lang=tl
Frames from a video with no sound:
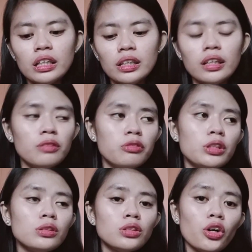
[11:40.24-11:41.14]

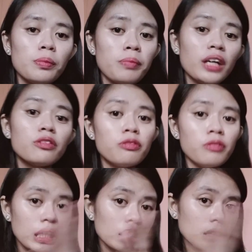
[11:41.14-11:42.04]
even though ipek
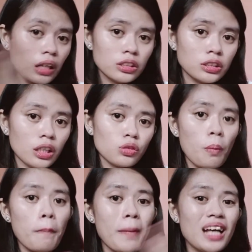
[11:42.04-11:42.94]
feel kay siya
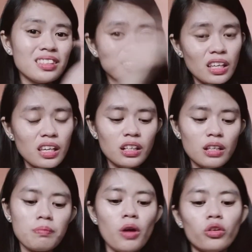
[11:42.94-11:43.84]
tong past na iyang
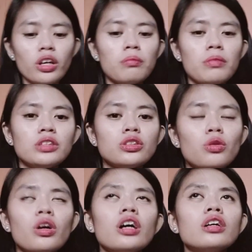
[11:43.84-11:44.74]
gipanguyaban so
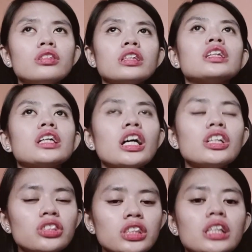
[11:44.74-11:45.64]
karon gitagan
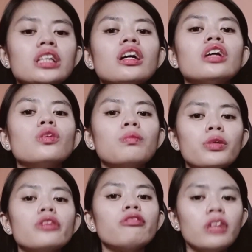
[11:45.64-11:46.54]
jud siya ni God og
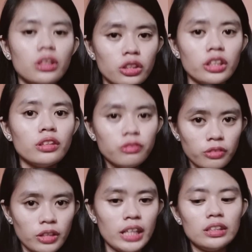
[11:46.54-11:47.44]
perfect
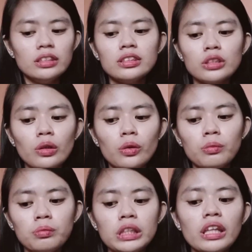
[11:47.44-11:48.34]
girlfriend so
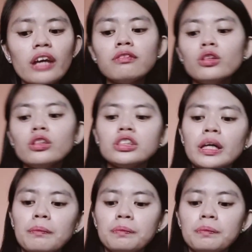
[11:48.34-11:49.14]
be thankful siya